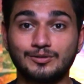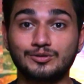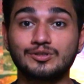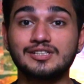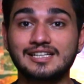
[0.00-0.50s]

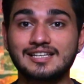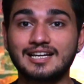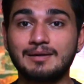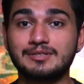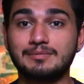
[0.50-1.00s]
दोस्तों जैसा
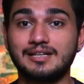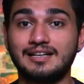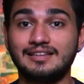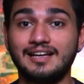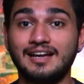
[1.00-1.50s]
कि हम सब
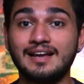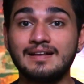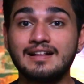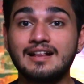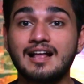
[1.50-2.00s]
जानते हैं
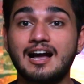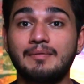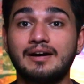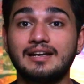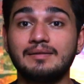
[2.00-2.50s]

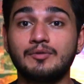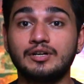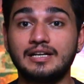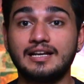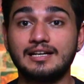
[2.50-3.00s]
हमारे
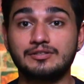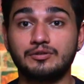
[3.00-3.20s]
मोनीटर की